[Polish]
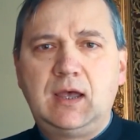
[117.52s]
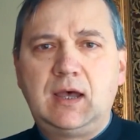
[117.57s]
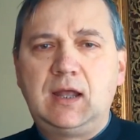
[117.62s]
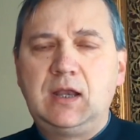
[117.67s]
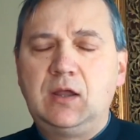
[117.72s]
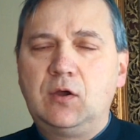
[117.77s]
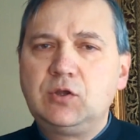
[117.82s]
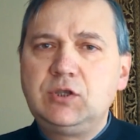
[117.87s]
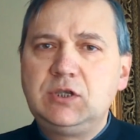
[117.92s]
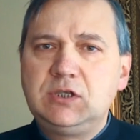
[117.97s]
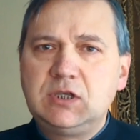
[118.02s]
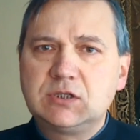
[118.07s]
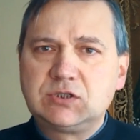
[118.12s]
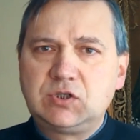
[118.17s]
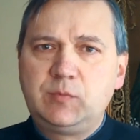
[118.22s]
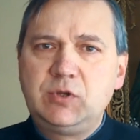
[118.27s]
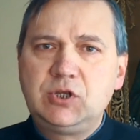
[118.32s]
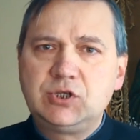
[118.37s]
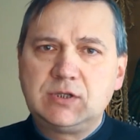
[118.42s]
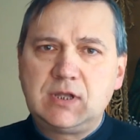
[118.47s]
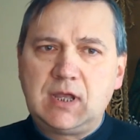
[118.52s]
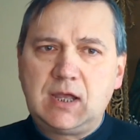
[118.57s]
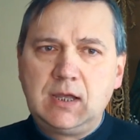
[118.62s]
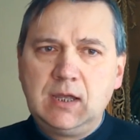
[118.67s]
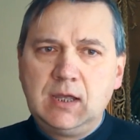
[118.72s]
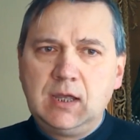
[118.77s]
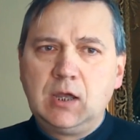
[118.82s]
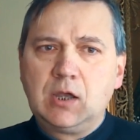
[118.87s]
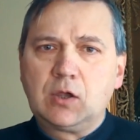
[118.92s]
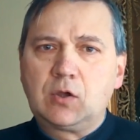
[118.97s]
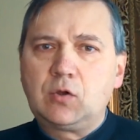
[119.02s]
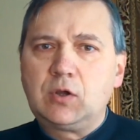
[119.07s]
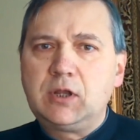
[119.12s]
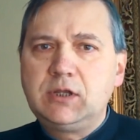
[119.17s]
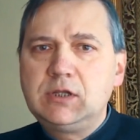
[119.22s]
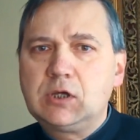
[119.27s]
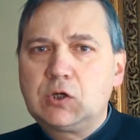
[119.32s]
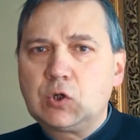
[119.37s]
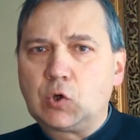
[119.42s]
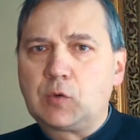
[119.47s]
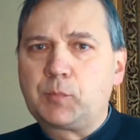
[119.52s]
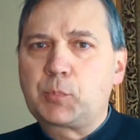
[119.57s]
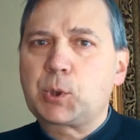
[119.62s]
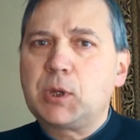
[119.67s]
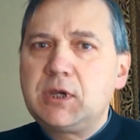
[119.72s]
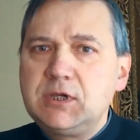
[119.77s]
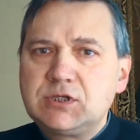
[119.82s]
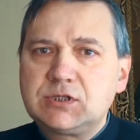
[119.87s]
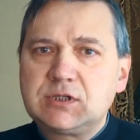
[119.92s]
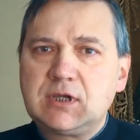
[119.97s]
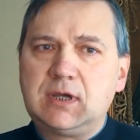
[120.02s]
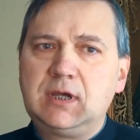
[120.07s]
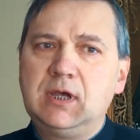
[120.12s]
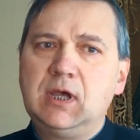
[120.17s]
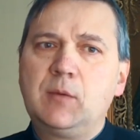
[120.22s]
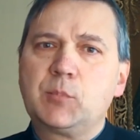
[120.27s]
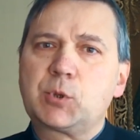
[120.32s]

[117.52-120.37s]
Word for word: Ale oni nie zdobyli się na Kolejny krok przejścia